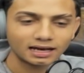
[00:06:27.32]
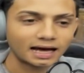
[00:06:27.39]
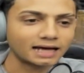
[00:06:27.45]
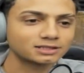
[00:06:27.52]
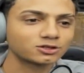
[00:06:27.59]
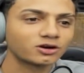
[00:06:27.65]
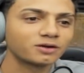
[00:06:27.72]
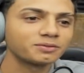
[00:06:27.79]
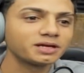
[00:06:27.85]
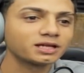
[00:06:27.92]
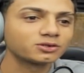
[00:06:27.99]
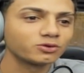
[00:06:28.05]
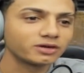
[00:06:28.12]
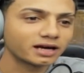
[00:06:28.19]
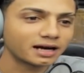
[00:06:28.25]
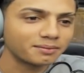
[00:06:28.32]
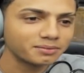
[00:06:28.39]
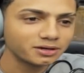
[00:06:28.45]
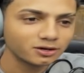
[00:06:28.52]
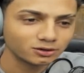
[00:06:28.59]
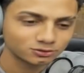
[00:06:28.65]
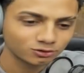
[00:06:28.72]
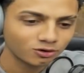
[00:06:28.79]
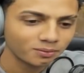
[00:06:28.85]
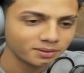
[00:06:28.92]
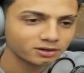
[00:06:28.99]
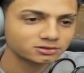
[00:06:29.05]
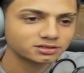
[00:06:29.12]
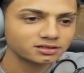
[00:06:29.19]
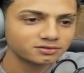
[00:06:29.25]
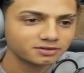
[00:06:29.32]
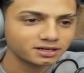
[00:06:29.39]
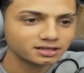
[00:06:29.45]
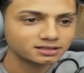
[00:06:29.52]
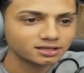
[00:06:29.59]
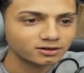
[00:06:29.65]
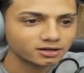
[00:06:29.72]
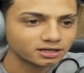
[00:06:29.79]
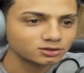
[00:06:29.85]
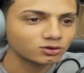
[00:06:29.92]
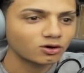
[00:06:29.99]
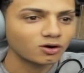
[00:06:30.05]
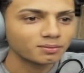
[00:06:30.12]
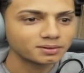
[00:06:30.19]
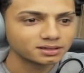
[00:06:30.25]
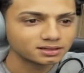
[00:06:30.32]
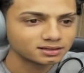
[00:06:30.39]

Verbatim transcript: la gastronomía tuya cambió, tú comes cosas diferentes ahora que tú comes. No,